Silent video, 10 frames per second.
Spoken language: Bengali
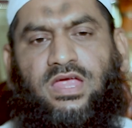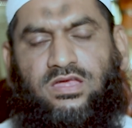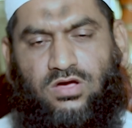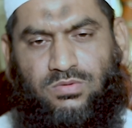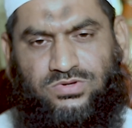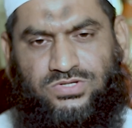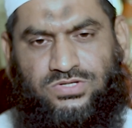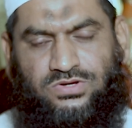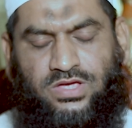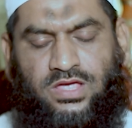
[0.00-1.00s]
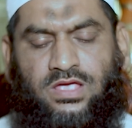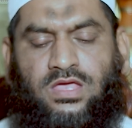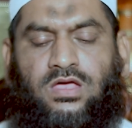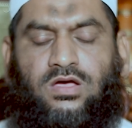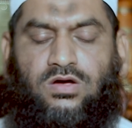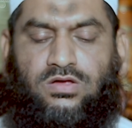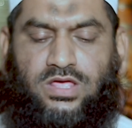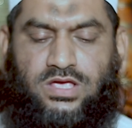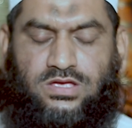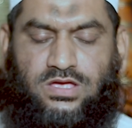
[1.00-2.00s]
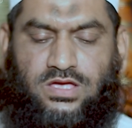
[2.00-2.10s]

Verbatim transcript: এটি অবশ্যই অনেক